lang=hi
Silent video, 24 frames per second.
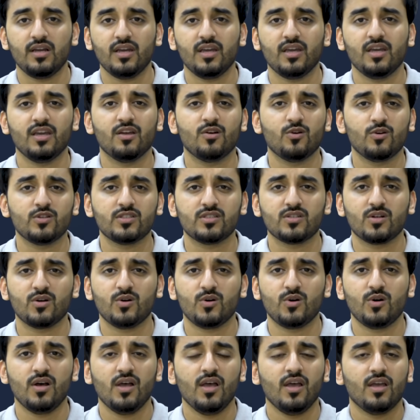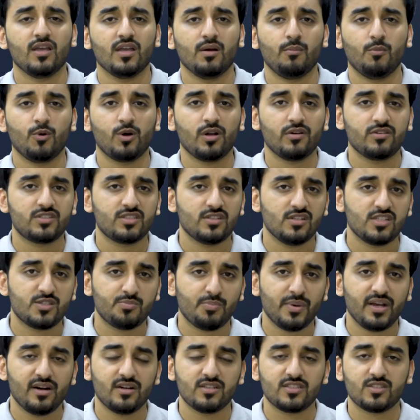लिए हीरोज रहो या मोटिवेशनल
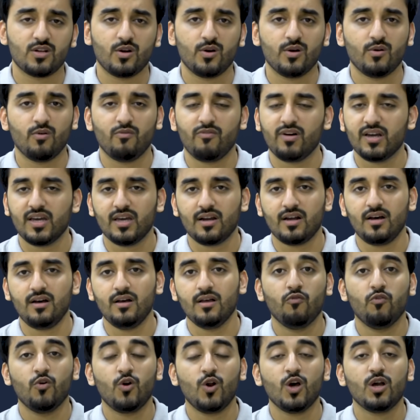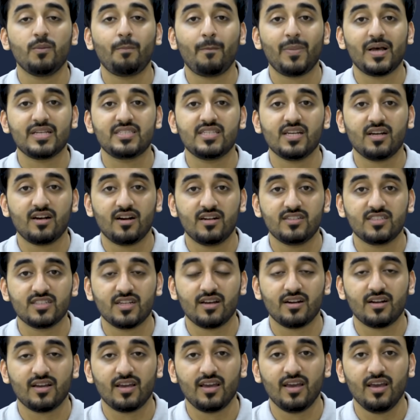स्पीकर्स रहो वगैरह वो लोग पैसे खर्च
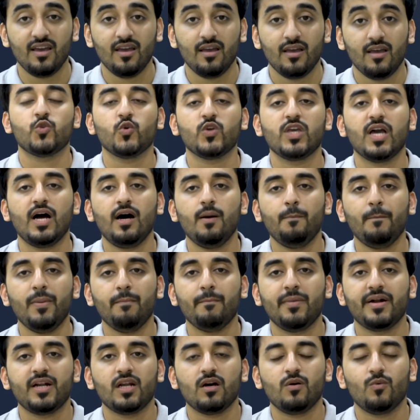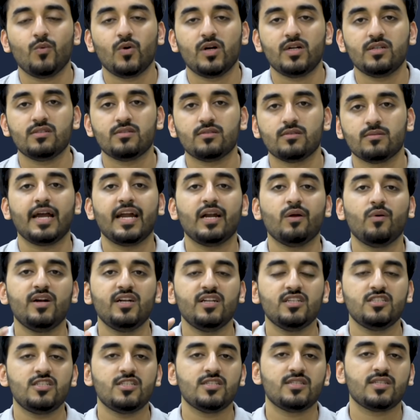करके तो यहाँ पे मेटावर्स
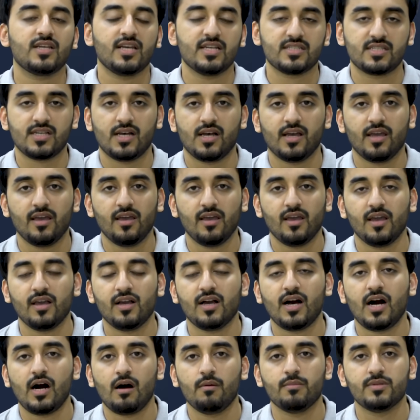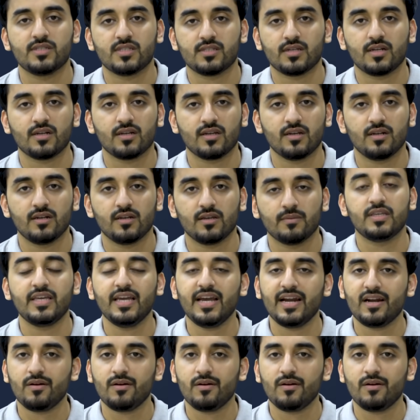एडवांटेजेस कैसा है एक आम इंसान के लिए ये